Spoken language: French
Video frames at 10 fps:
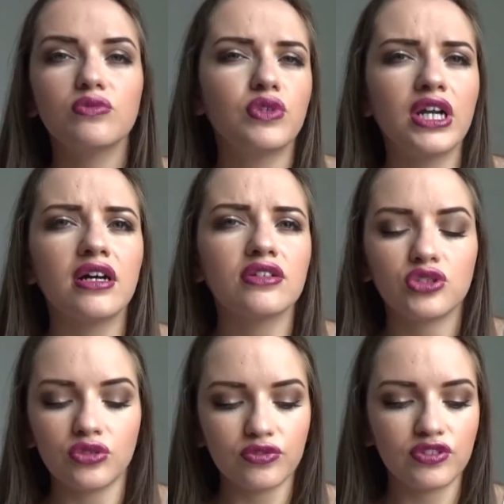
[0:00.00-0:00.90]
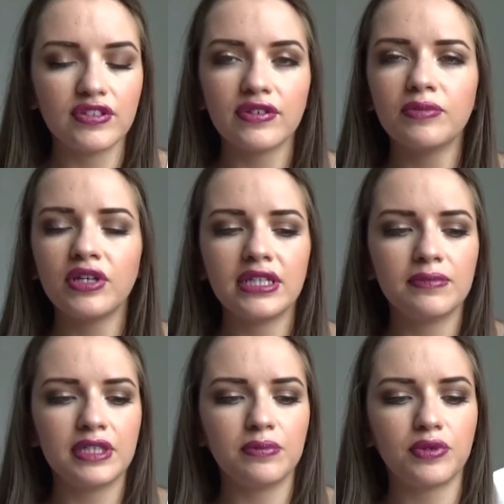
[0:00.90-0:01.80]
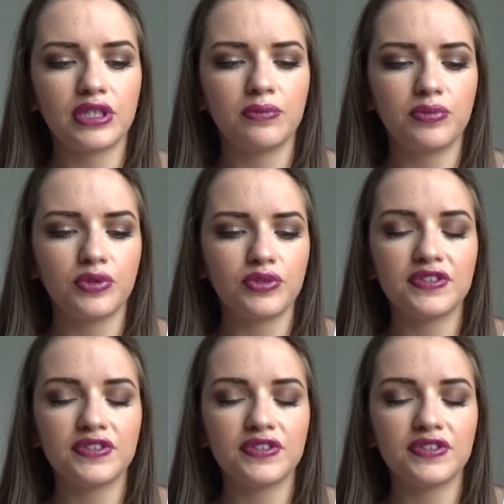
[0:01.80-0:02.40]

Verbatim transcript: voilà, c'est vraiment adapté pour les peaux